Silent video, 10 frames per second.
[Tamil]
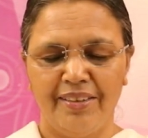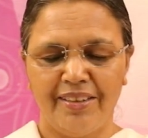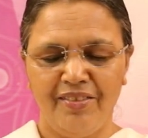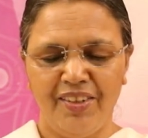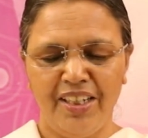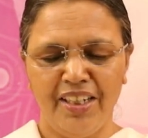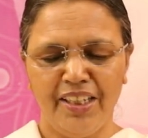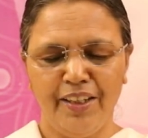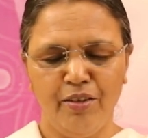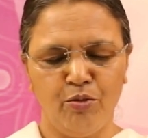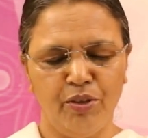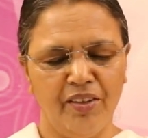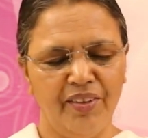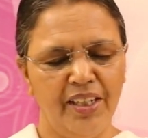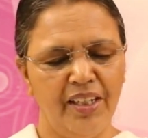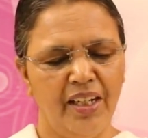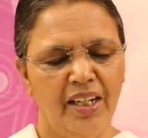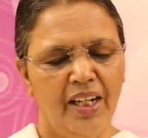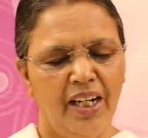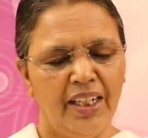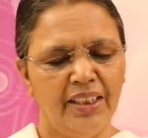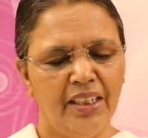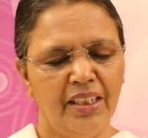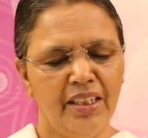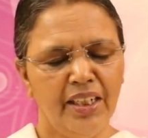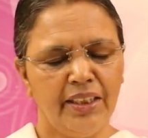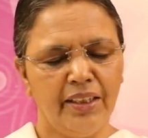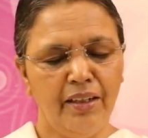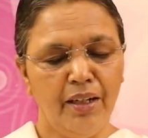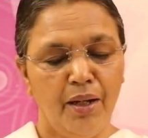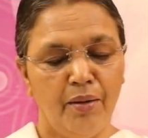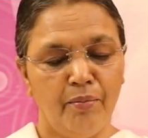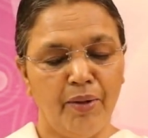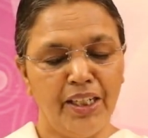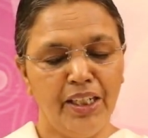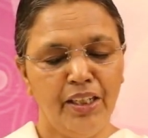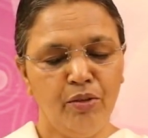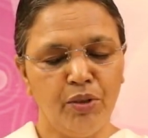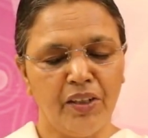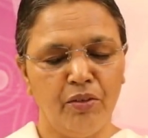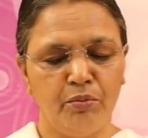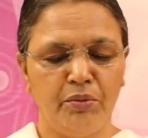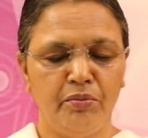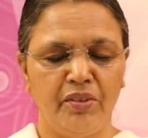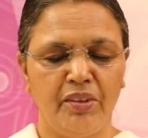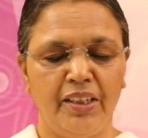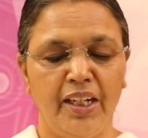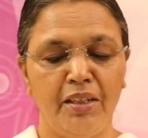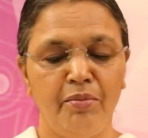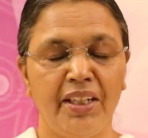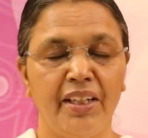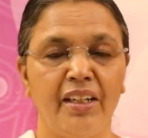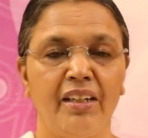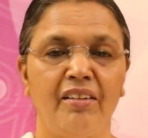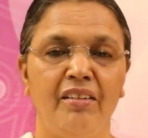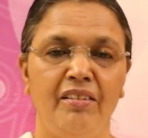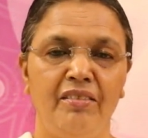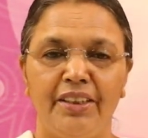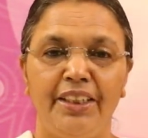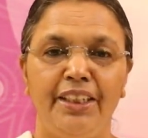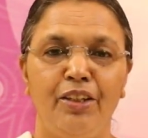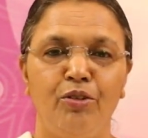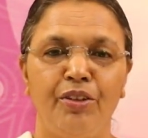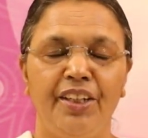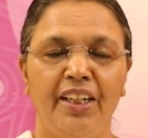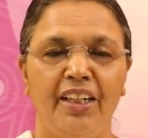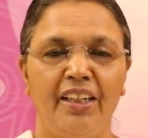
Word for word: சிவலிங்கத்தின் கூடவே அந்த லிங்கத்தில் மனித உறவமும் காண்பிக்கிறார்கள் இதனுடைய